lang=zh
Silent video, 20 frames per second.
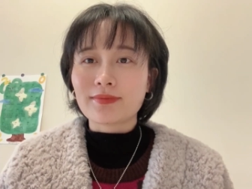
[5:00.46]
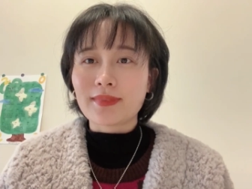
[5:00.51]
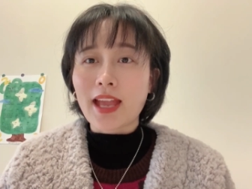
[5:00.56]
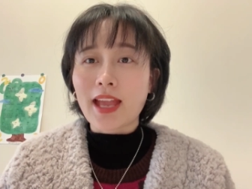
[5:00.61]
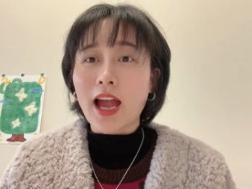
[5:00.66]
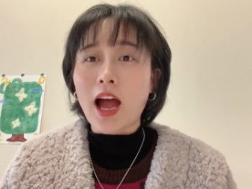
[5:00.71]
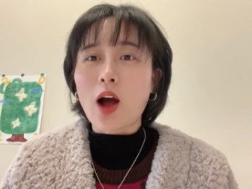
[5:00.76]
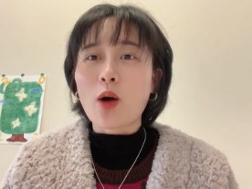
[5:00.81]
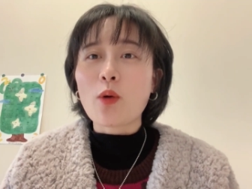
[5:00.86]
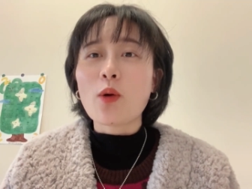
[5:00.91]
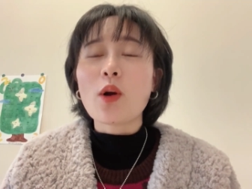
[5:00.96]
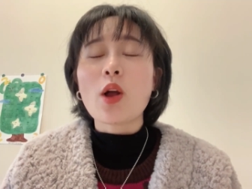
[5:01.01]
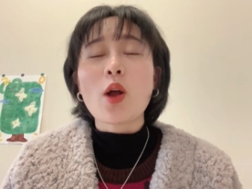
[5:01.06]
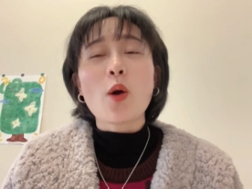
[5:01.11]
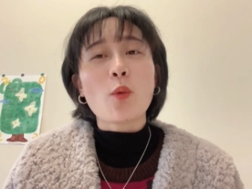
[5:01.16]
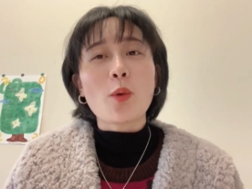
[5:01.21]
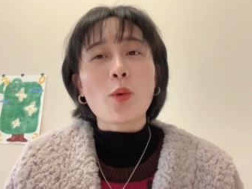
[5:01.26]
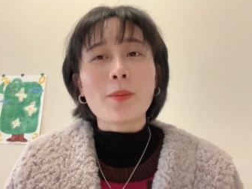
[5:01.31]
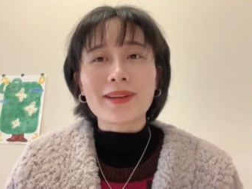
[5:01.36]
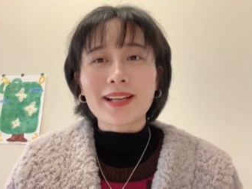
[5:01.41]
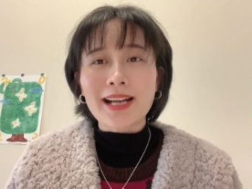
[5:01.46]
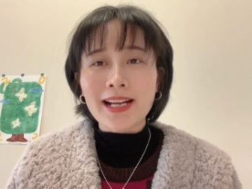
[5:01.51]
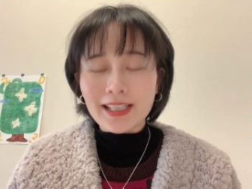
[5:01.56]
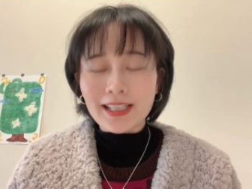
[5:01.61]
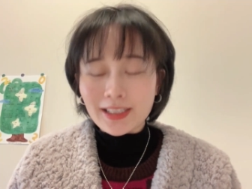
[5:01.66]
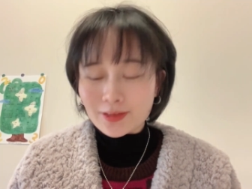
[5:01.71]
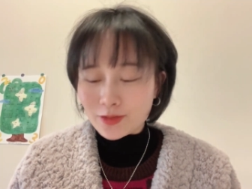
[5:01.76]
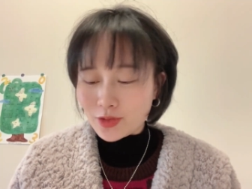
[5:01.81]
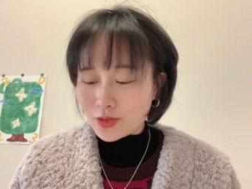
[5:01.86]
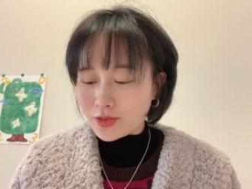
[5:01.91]
好，我们刚
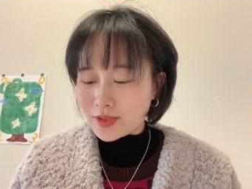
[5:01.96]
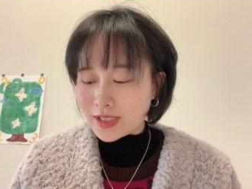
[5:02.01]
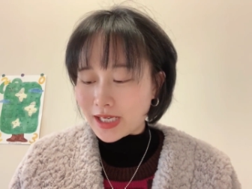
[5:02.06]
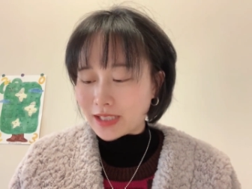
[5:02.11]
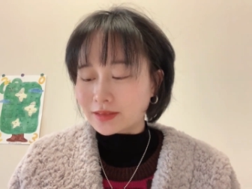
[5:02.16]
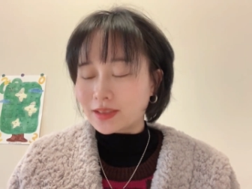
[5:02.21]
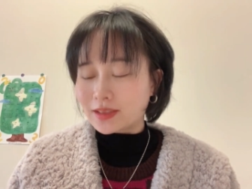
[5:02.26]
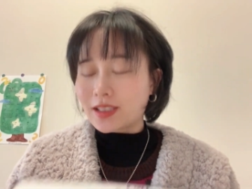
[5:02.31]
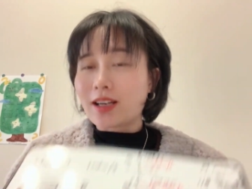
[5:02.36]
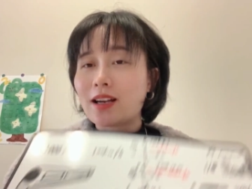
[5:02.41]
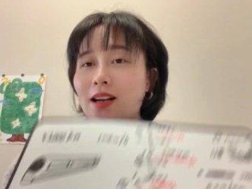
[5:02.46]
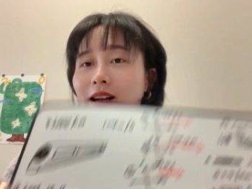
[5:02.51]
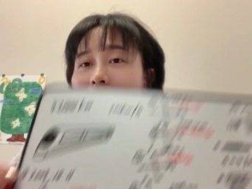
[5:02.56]
刚就讲了